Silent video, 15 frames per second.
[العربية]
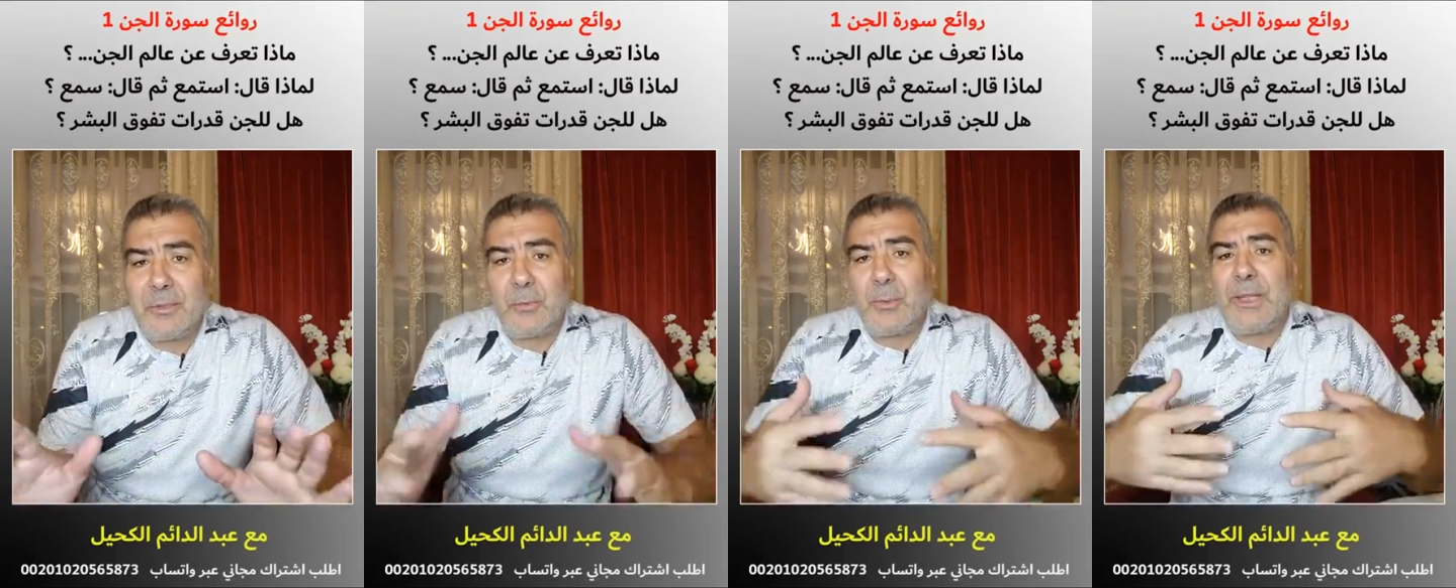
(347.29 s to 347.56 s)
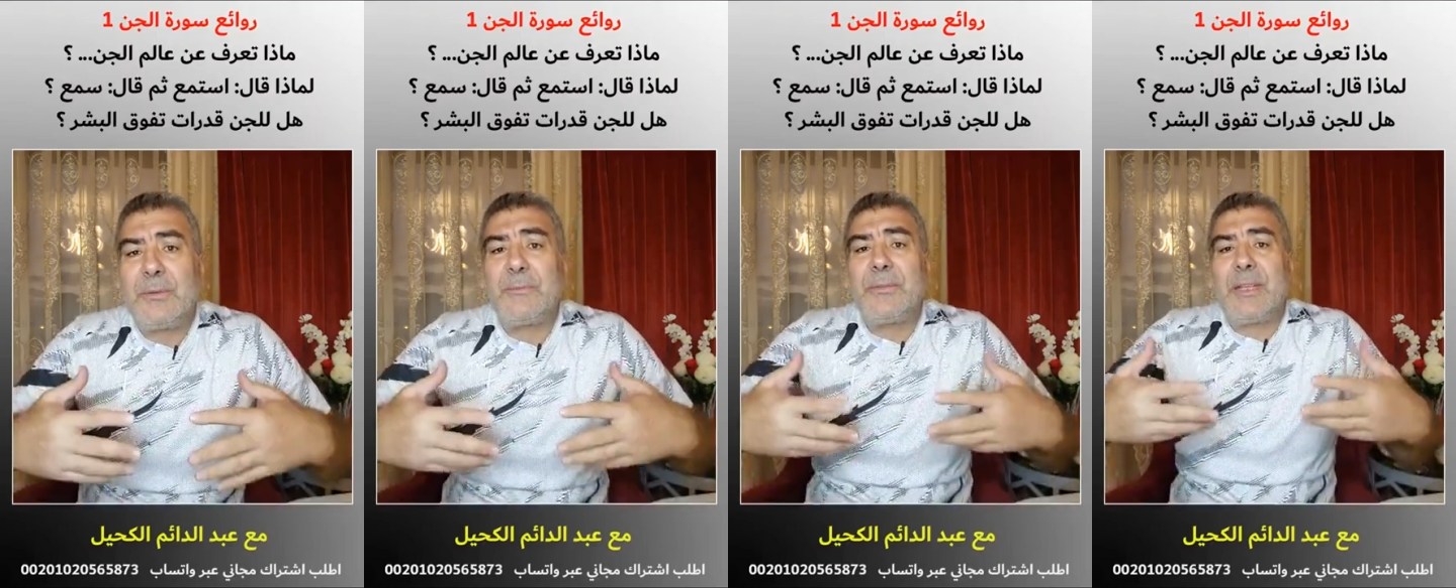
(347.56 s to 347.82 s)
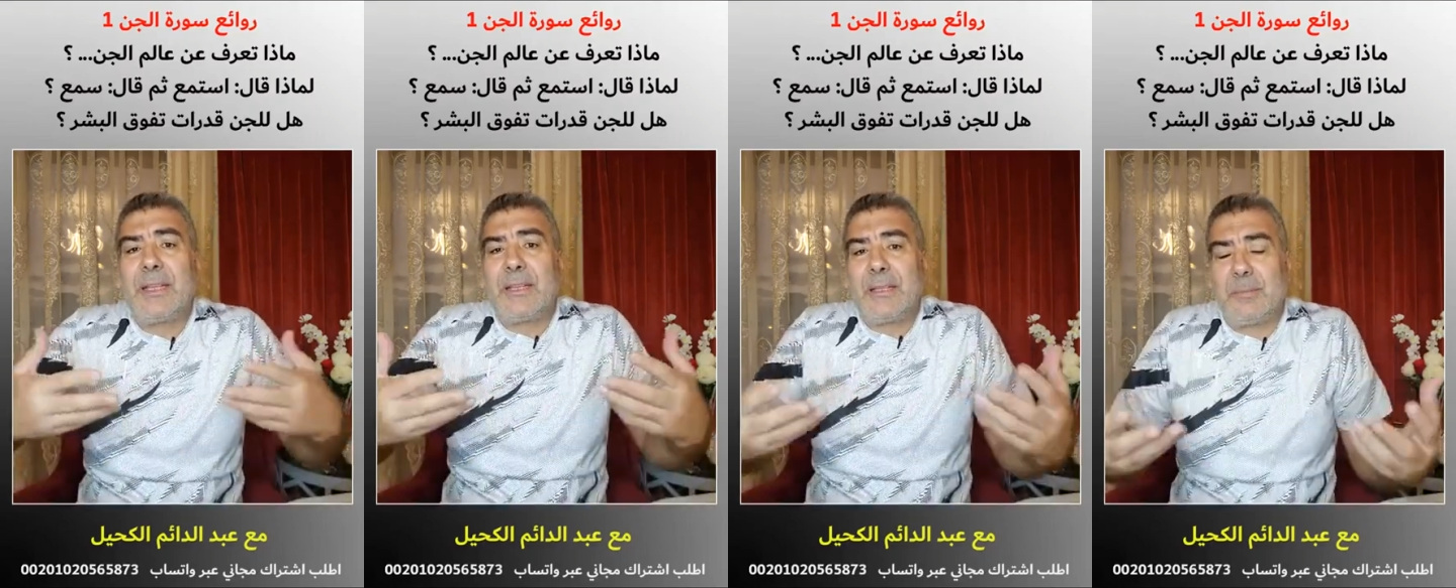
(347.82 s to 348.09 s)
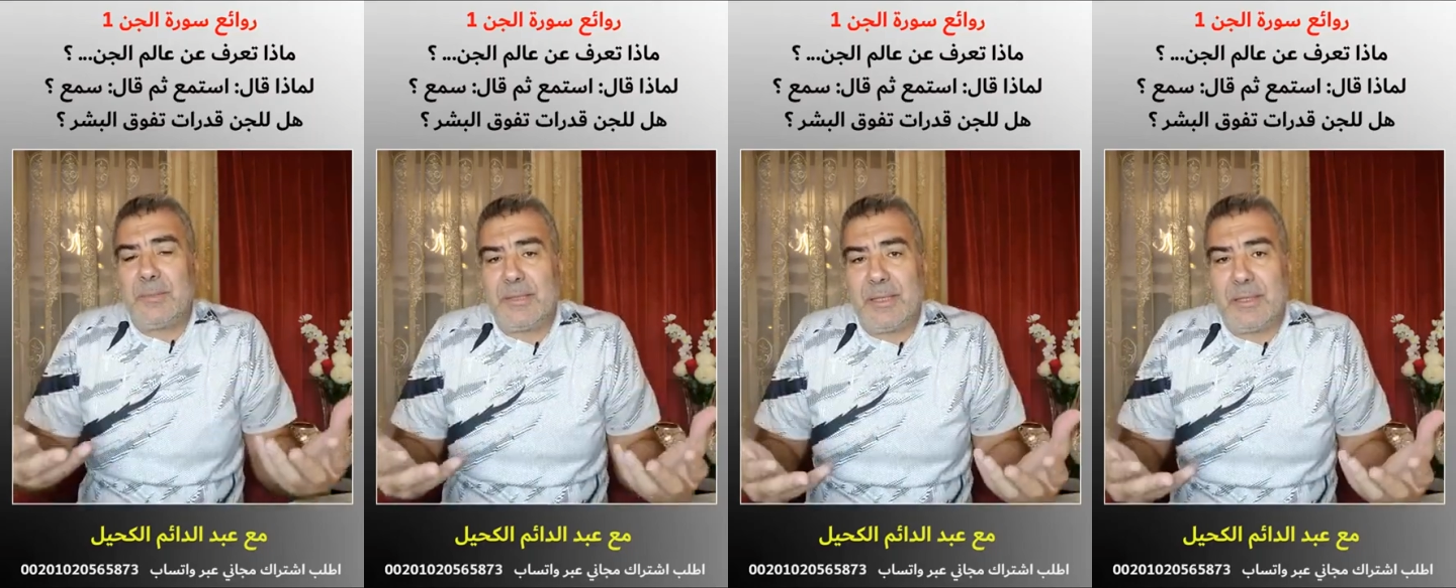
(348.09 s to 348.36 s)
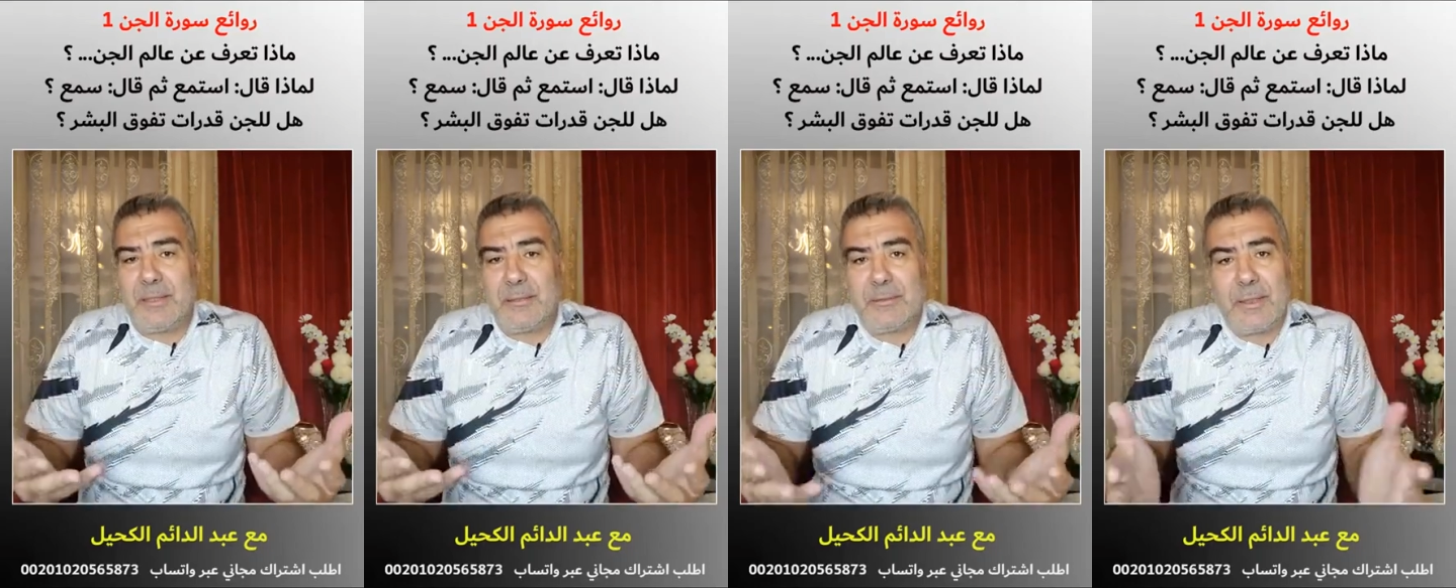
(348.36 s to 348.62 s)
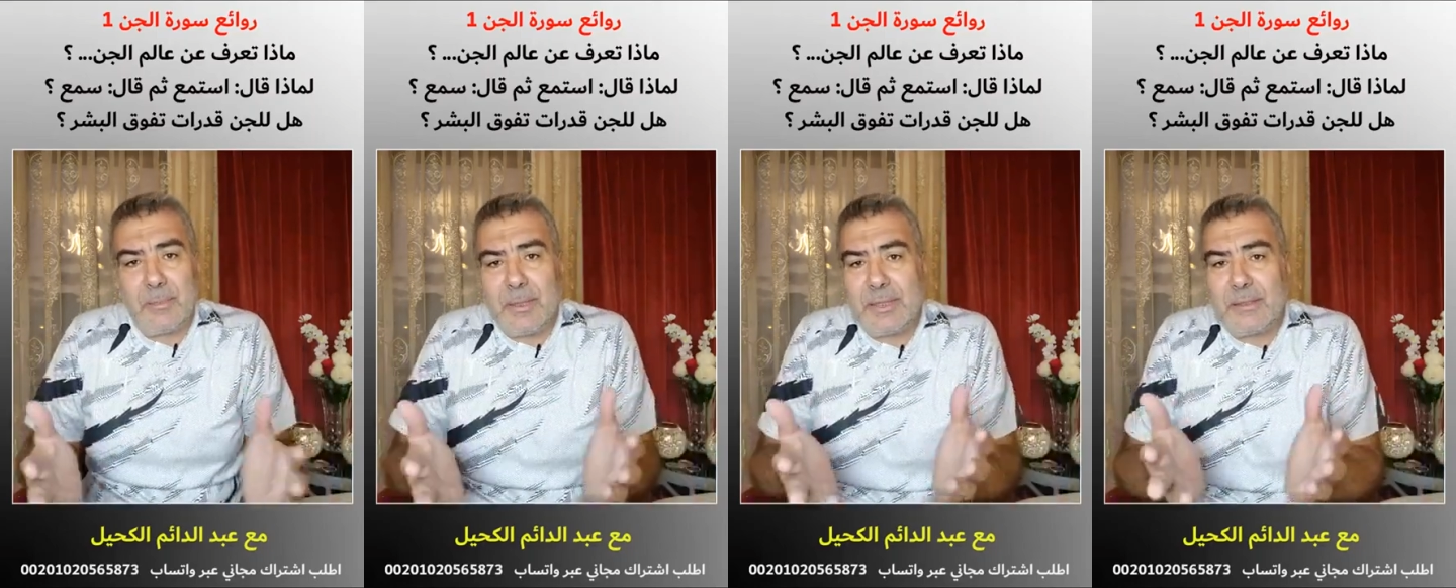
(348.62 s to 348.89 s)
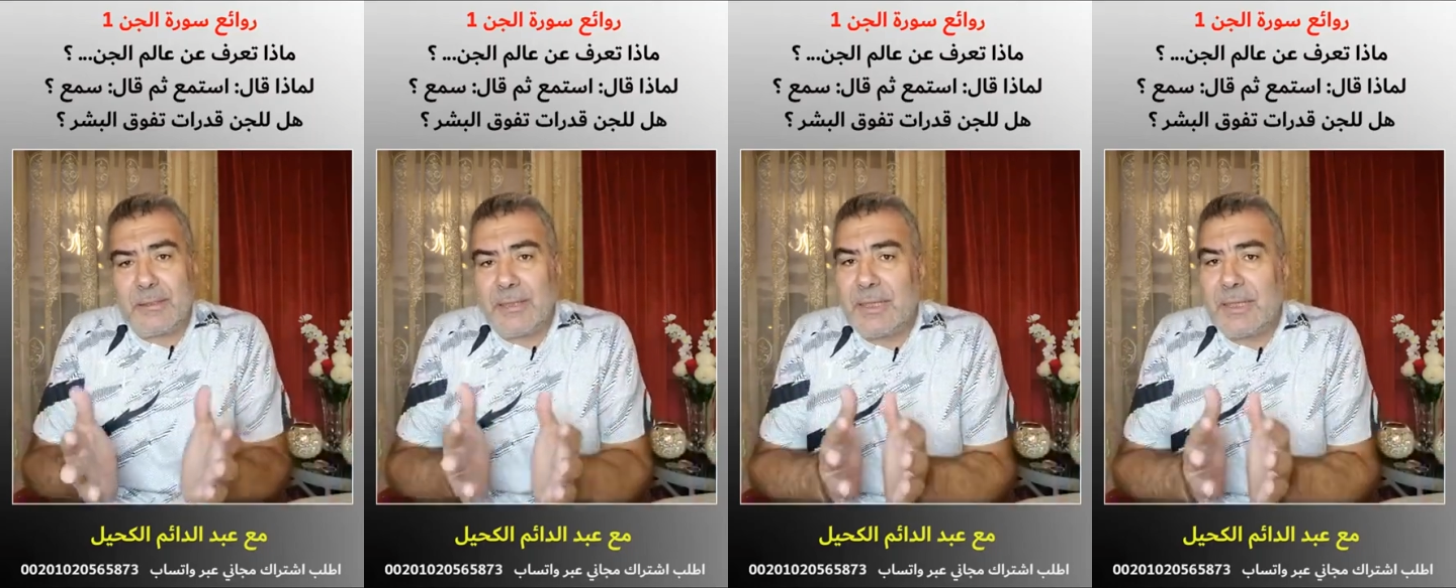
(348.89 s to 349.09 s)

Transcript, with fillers: ويفتخر بذلك طبعا